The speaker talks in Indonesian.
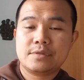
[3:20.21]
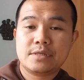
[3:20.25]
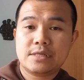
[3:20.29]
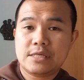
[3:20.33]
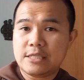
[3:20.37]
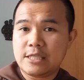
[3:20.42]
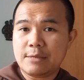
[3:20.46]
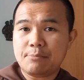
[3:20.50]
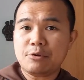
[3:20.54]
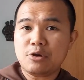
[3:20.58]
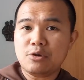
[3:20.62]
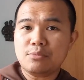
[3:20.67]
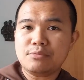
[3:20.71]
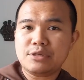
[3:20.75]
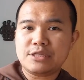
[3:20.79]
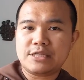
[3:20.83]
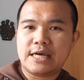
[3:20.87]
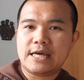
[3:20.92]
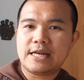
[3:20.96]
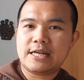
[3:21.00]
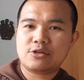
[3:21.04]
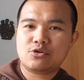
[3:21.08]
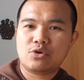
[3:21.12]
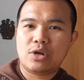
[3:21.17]
Kita belum
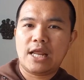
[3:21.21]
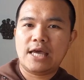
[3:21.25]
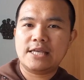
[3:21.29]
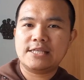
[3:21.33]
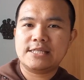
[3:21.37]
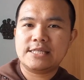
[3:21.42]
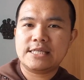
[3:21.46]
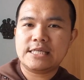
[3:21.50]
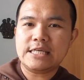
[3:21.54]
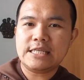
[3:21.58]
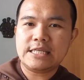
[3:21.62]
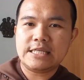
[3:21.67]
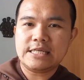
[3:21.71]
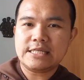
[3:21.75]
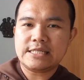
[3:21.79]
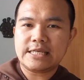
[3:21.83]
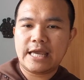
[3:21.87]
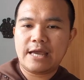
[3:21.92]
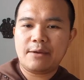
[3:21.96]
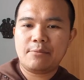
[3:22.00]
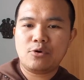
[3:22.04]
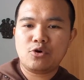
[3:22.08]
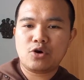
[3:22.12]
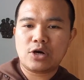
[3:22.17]
bicara soal anjing ini.
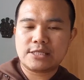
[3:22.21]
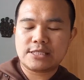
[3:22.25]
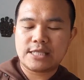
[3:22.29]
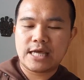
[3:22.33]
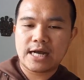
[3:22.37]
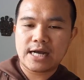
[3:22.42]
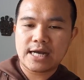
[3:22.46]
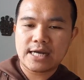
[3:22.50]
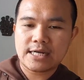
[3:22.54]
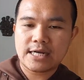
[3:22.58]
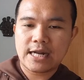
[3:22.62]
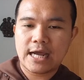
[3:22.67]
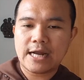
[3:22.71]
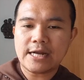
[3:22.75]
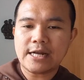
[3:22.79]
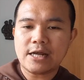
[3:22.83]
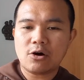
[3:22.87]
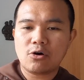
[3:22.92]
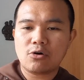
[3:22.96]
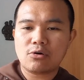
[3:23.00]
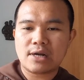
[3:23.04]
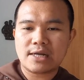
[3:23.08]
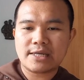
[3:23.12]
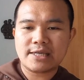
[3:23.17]
Saya mau katakan
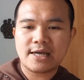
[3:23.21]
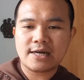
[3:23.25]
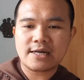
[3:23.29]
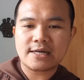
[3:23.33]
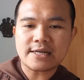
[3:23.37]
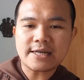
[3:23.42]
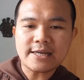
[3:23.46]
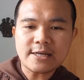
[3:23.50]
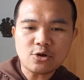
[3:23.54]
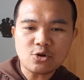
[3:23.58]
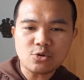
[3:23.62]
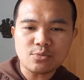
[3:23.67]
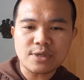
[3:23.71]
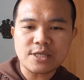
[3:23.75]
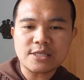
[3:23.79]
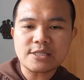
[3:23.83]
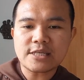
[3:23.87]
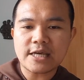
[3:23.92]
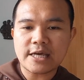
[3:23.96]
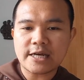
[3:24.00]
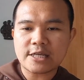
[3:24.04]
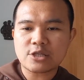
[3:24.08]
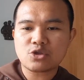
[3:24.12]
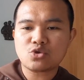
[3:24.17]
ada orang yang rindu
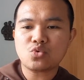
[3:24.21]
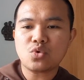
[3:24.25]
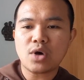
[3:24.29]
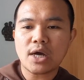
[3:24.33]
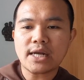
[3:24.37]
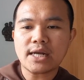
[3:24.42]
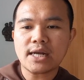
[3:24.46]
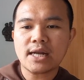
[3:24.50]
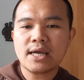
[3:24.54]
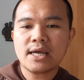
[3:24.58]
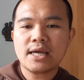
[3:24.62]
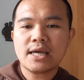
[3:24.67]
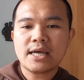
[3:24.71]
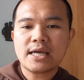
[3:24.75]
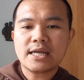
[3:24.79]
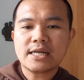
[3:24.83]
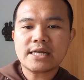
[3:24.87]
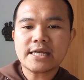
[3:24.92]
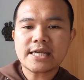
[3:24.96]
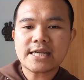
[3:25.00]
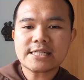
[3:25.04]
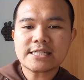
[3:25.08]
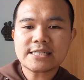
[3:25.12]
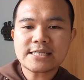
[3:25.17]
mencari Tuhan
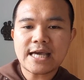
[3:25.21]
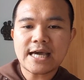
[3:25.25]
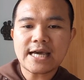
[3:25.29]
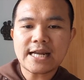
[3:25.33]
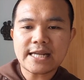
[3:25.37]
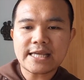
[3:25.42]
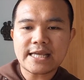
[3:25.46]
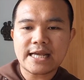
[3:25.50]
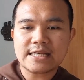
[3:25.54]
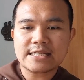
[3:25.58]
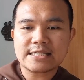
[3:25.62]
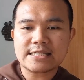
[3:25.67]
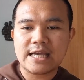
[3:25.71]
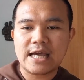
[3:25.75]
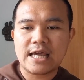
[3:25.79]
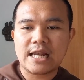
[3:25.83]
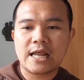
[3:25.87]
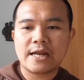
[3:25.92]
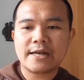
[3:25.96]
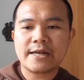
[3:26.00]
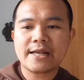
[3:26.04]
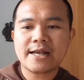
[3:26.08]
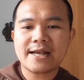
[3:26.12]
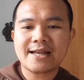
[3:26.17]
dengan cara yang
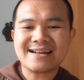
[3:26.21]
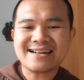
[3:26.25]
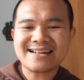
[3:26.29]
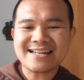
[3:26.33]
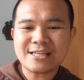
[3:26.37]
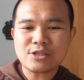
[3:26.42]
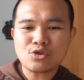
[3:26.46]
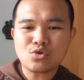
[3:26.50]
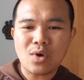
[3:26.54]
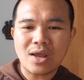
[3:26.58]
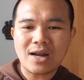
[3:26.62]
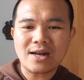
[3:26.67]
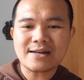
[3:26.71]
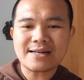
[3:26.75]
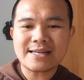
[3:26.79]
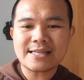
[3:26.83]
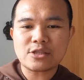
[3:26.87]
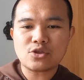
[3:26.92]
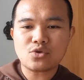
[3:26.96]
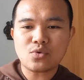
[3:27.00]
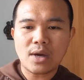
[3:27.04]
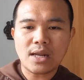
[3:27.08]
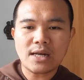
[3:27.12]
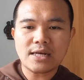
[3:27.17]
salah, dengan
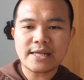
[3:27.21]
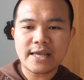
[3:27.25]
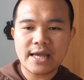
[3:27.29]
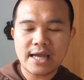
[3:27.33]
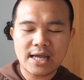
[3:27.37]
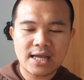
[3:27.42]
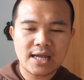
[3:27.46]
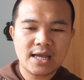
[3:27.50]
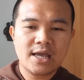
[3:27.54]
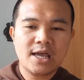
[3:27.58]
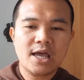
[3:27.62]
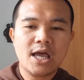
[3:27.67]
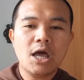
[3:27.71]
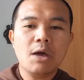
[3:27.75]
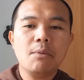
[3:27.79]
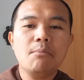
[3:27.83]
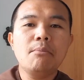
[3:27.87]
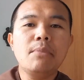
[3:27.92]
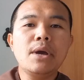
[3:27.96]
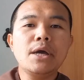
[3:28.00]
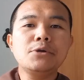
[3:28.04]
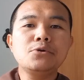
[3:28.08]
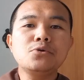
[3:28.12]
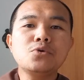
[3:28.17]
ritual-ritual yang
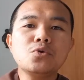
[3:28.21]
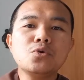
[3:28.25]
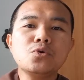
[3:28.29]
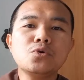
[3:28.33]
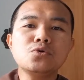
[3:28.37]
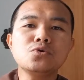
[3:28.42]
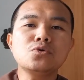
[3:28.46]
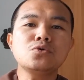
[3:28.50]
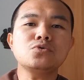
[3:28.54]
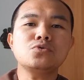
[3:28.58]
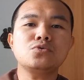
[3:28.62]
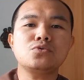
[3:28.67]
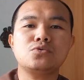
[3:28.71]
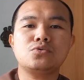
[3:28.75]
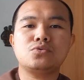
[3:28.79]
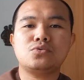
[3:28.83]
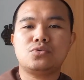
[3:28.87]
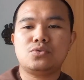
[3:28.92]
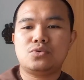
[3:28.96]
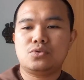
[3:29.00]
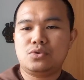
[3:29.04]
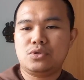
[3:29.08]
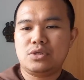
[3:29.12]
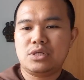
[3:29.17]
menurut
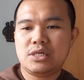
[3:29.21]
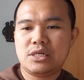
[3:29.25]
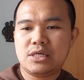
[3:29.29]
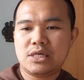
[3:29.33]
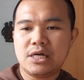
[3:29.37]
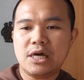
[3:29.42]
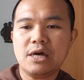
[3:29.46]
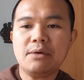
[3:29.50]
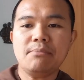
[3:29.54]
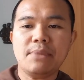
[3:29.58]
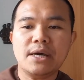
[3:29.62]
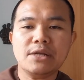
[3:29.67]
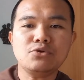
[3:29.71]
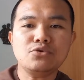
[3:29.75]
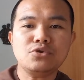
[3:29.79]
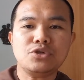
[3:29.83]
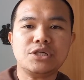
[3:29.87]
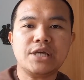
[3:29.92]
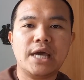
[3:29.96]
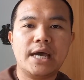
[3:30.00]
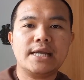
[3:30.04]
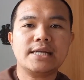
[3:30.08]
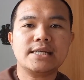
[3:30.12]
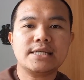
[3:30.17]

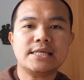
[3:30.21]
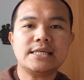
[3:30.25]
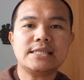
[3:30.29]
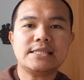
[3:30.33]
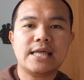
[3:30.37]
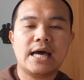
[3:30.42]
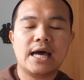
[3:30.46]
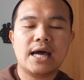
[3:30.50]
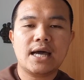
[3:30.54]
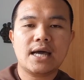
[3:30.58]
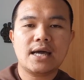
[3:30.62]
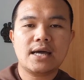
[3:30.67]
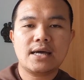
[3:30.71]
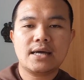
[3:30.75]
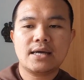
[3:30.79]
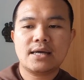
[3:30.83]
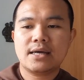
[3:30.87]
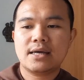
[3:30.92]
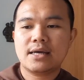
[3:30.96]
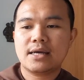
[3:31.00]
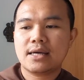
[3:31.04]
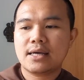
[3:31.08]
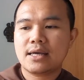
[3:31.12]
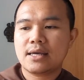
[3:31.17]
kemanusiaan kita
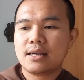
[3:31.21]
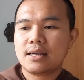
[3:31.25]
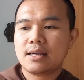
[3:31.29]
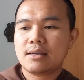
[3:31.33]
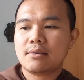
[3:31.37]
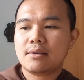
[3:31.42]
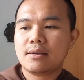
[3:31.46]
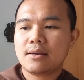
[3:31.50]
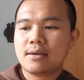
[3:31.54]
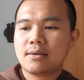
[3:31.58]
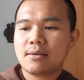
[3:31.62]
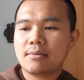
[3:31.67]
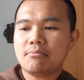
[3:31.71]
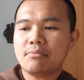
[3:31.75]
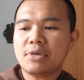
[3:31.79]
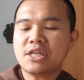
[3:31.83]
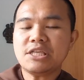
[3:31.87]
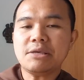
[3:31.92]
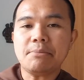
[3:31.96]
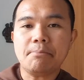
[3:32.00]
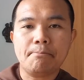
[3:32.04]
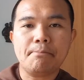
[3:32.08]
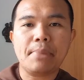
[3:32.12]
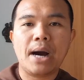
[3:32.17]

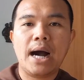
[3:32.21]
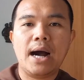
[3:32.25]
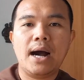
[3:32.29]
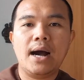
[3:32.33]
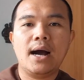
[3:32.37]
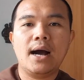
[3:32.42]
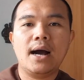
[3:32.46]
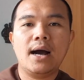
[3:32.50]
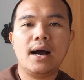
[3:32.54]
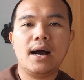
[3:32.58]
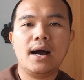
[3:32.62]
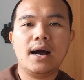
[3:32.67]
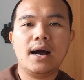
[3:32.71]
menyimpang.